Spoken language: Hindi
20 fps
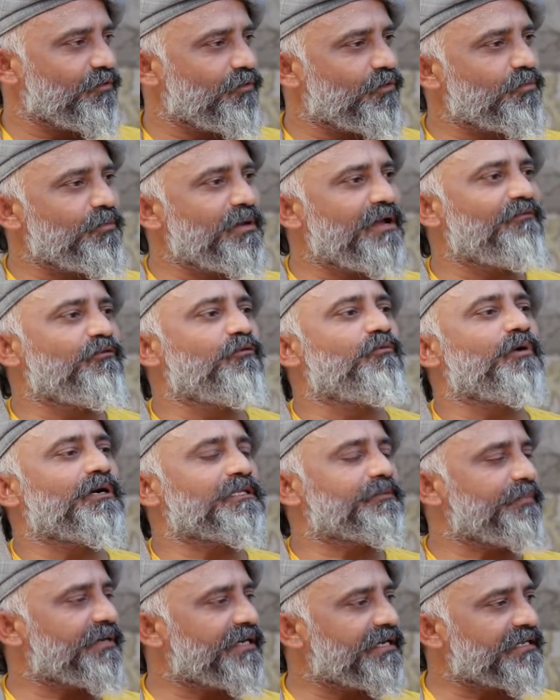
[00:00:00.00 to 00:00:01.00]
और मैं वो
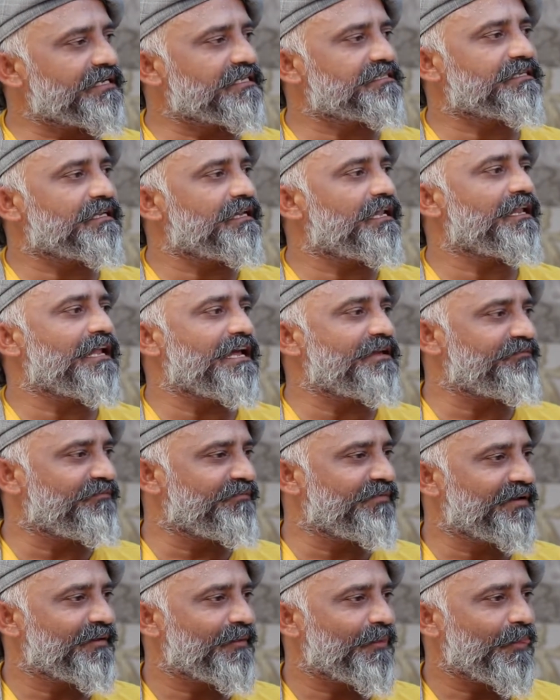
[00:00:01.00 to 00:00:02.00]
बात पकड़ के चला
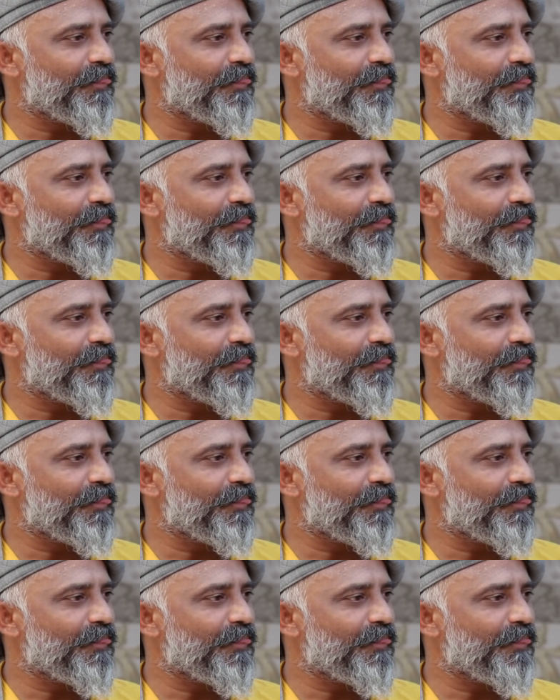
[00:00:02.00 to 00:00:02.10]
लाइफ में